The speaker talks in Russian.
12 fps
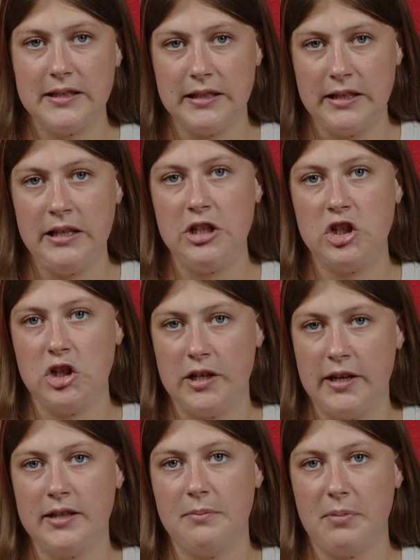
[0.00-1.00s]
и
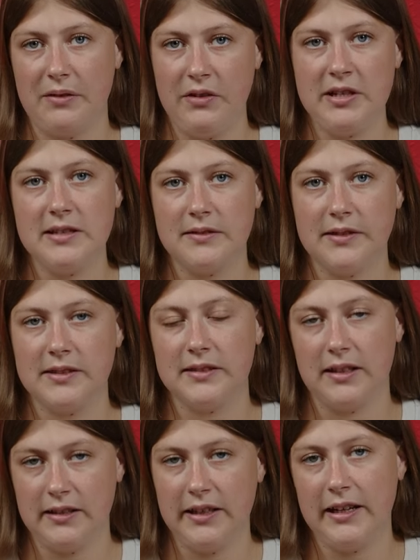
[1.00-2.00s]
члены правительства
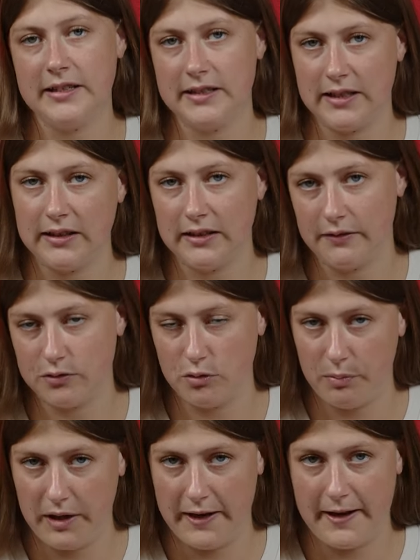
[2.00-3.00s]
страны-кандидата на
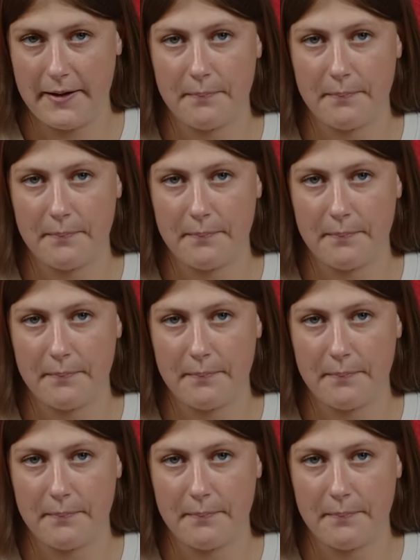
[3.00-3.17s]
вступление.